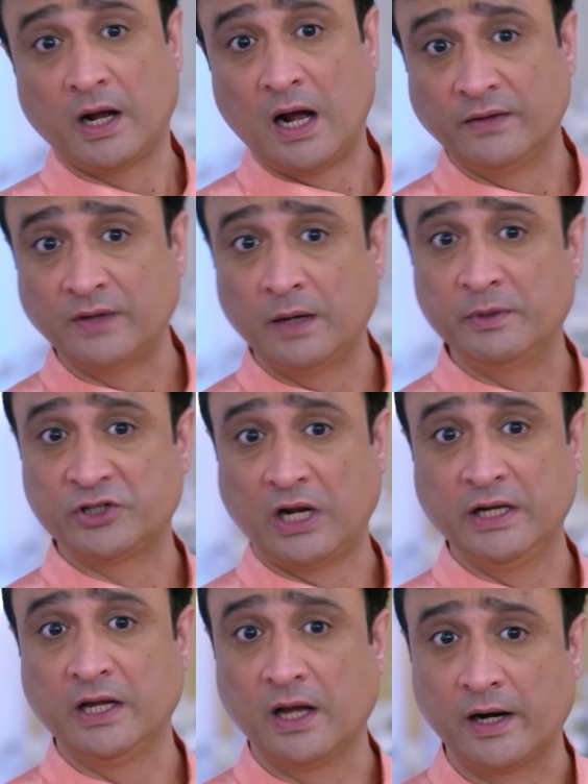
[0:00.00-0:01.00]
لأنه واضح
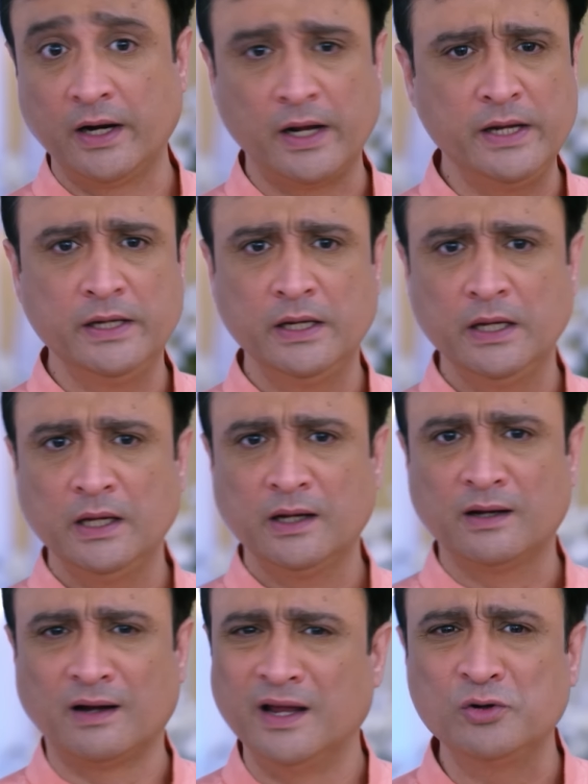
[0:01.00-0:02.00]
العيلة غنية كتير
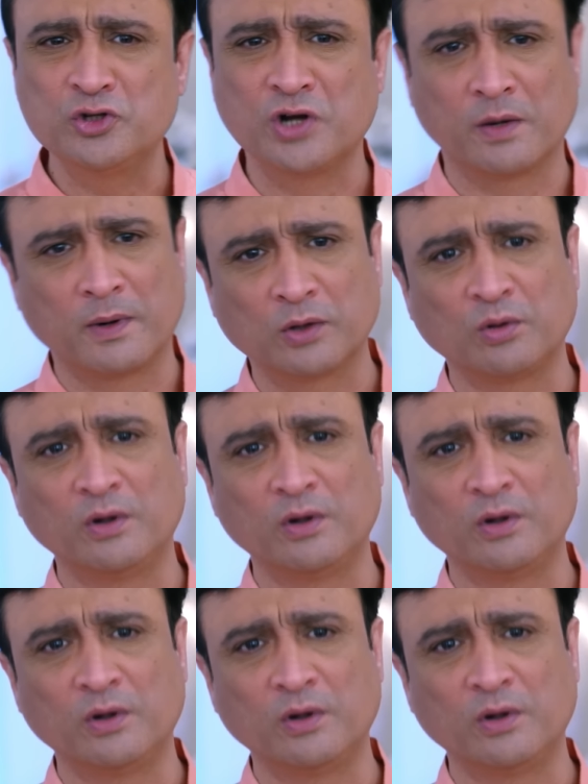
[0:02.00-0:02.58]
من خوفهم